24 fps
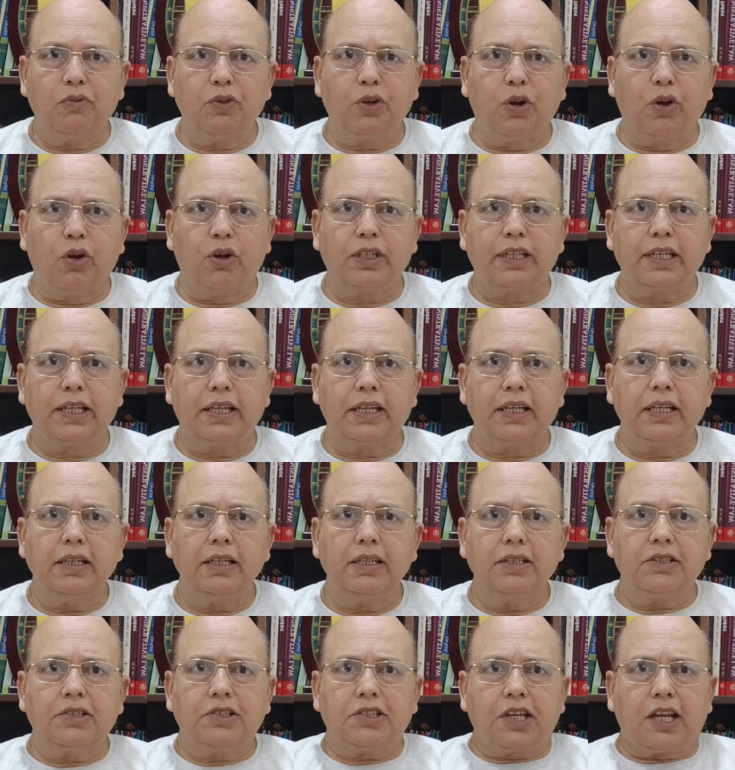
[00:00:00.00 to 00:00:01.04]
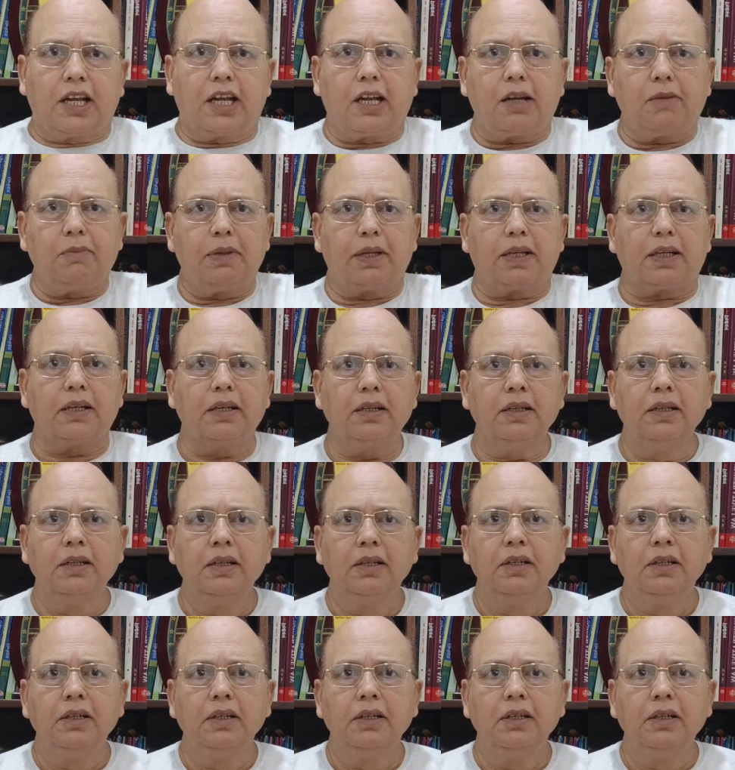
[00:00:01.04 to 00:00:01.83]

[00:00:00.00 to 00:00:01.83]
ऑफ लॉ के इस चैनल में